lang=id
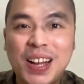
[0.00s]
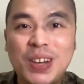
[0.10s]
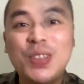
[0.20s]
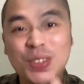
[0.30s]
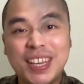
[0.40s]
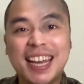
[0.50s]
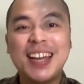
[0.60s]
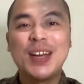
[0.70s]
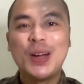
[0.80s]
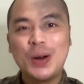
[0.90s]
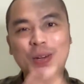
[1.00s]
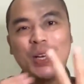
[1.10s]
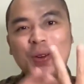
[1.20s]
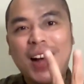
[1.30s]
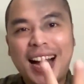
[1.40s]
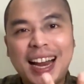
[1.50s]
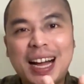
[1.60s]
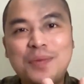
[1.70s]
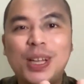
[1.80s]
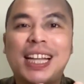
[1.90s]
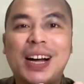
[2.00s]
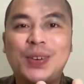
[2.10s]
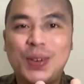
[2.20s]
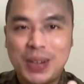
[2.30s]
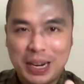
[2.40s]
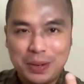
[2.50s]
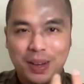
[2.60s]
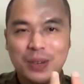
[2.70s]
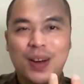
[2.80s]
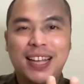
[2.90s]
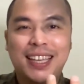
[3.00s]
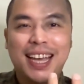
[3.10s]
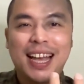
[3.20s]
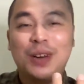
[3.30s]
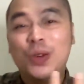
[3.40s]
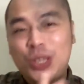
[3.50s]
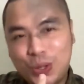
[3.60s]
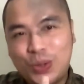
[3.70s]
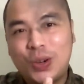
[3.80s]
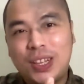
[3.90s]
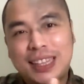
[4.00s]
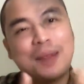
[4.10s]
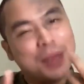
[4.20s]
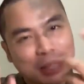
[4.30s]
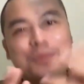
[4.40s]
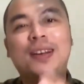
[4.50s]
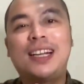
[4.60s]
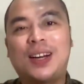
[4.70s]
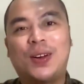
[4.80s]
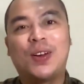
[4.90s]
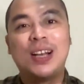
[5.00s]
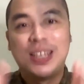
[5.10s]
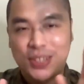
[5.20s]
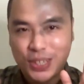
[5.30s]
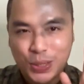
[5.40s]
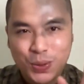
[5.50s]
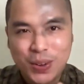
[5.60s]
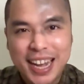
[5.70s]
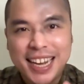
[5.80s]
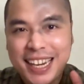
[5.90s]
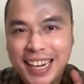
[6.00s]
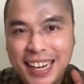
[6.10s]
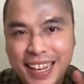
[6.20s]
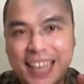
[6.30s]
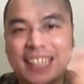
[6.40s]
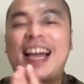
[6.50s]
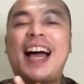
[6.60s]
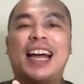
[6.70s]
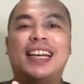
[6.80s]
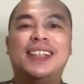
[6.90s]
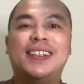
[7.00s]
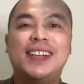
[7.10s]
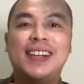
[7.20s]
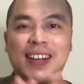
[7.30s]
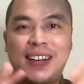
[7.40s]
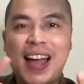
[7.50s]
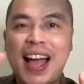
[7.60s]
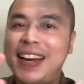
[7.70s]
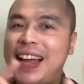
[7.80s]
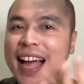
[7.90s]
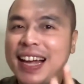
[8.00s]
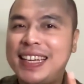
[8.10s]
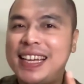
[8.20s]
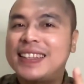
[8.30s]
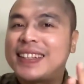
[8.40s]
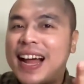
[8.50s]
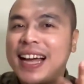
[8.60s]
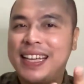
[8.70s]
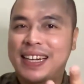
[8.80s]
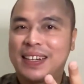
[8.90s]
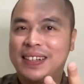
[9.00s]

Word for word: Lucu ya? Udah dua hal kamu tahu dan dua-duanya lucu, tapi itu bener loh, sesuai dengan kenyataan. Nah ada lagi yang terakhir,